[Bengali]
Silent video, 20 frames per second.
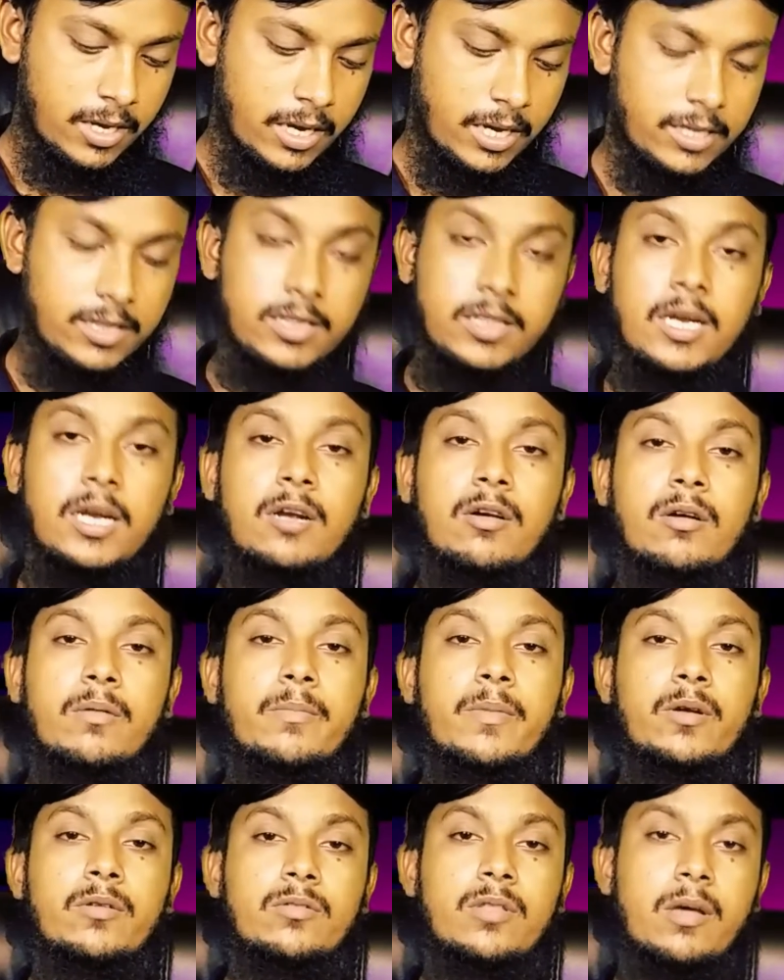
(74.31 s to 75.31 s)
এই থ্রি ডট
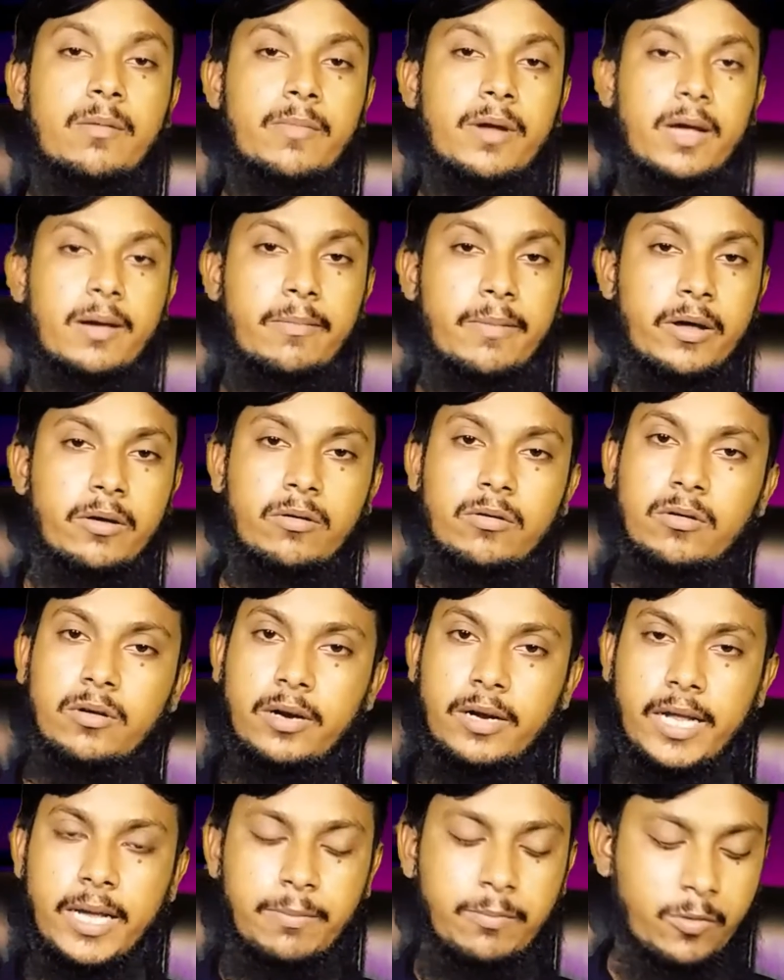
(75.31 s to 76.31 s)
মেনুতে আমরা আবারও
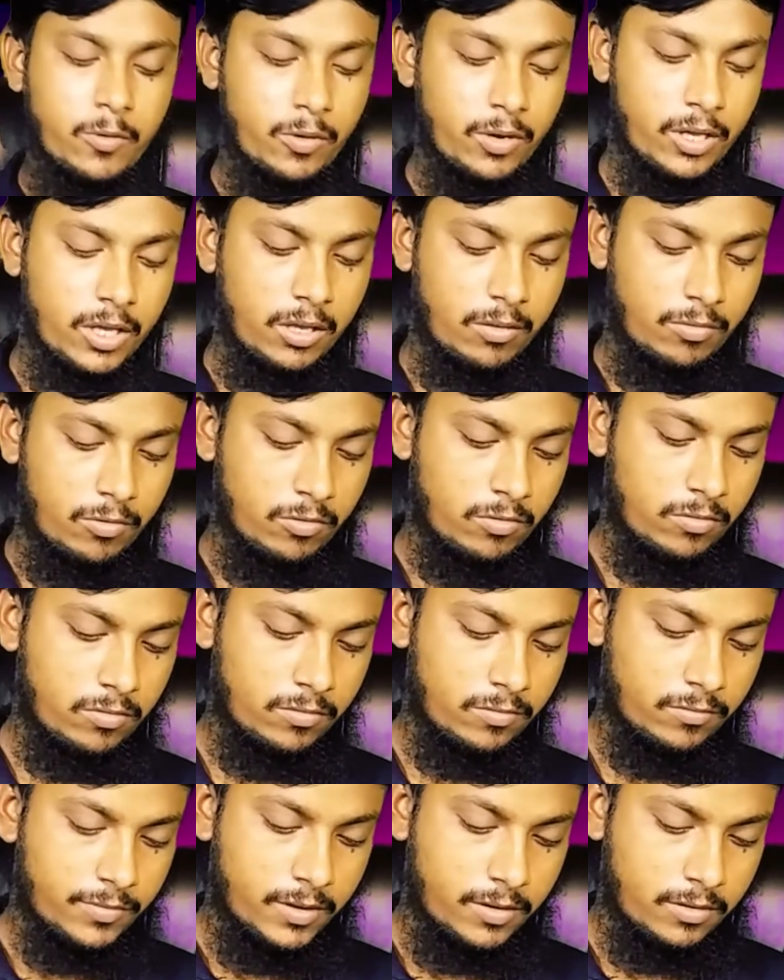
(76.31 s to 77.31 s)
ট্যাপ করে দেব
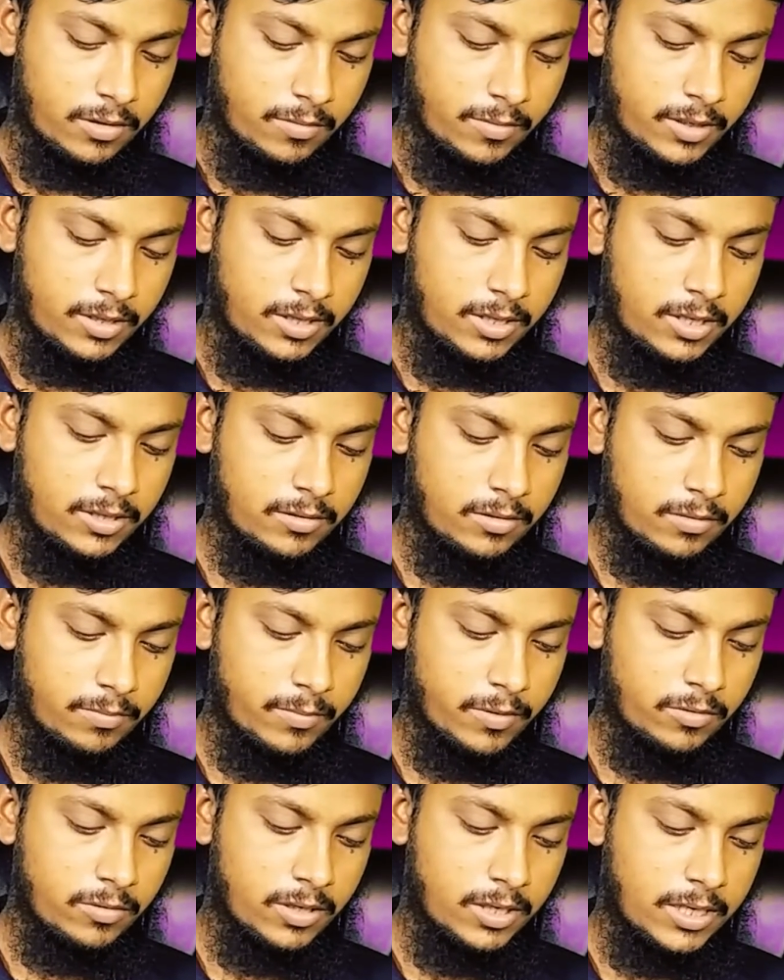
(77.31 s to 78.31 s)
সো আমি থ্রি ডট
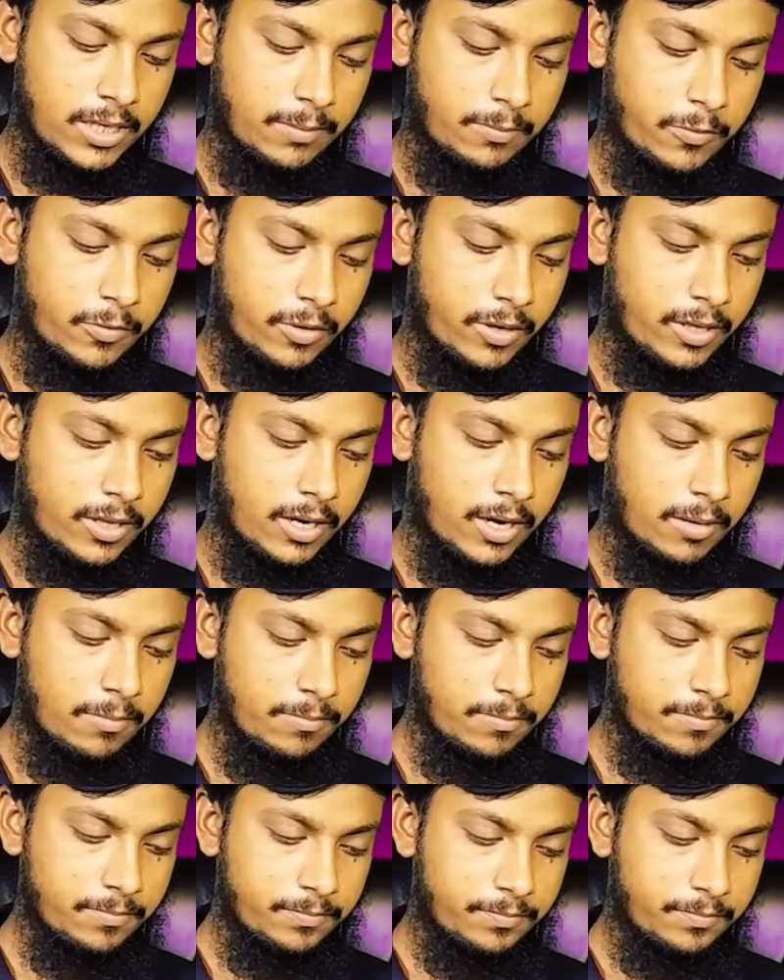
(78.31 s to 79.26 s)
মেনুতে ট্যাপ করে দিলাম